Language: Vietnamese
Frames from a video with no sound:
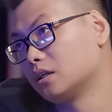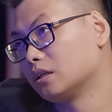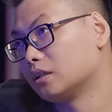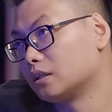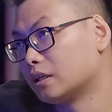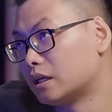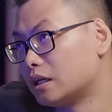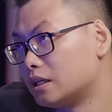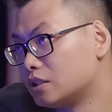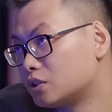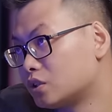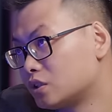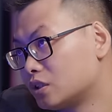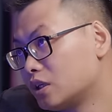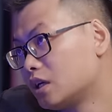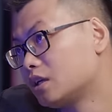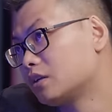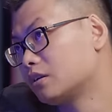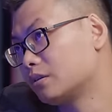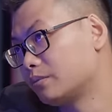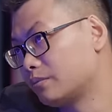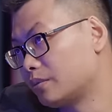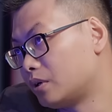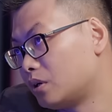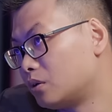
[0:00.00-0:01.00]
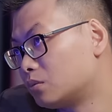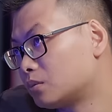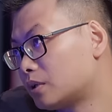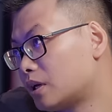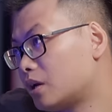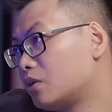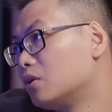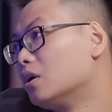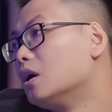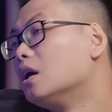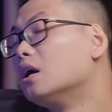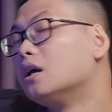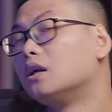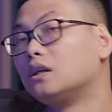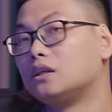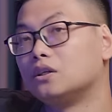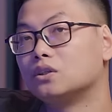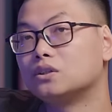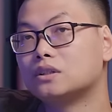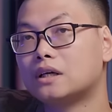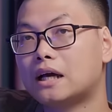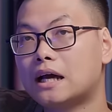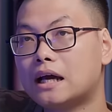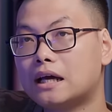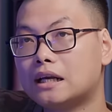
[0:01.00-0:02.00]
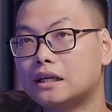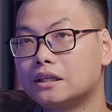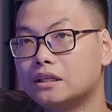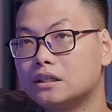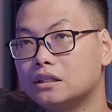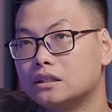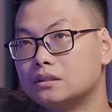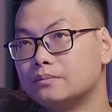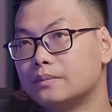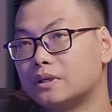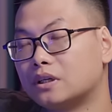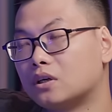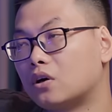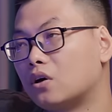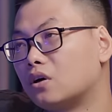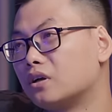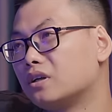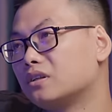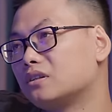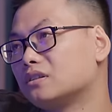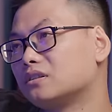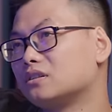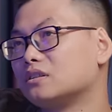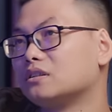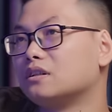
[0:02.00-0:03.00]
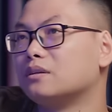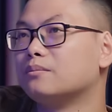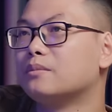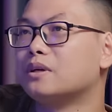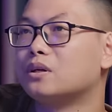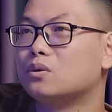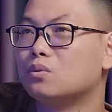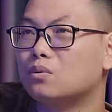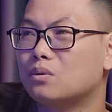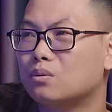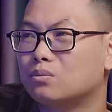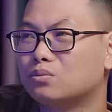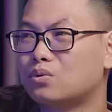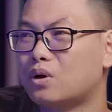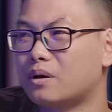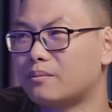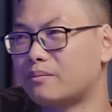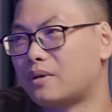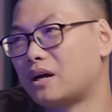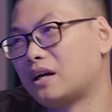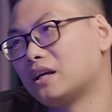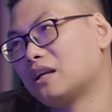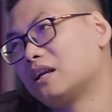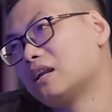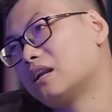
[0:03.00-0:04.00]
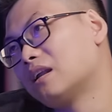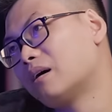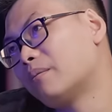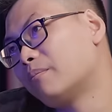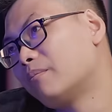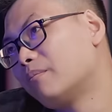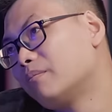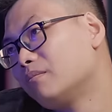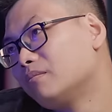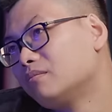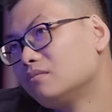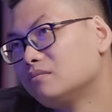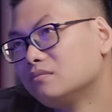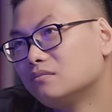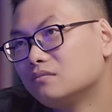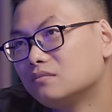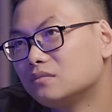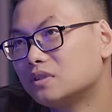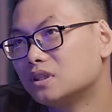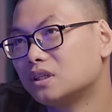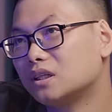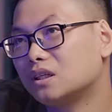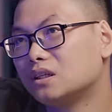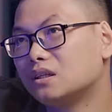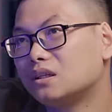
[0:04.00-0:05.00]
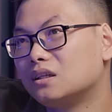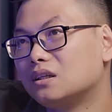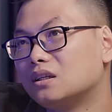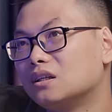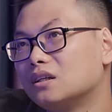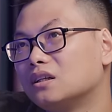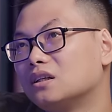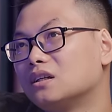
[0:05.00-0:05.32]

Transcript: Đấy lý do thứ nhất, mình không theo. Lý do thứ hai là như mình nói, thực sự là mình cũng không thoải mái lắm khi,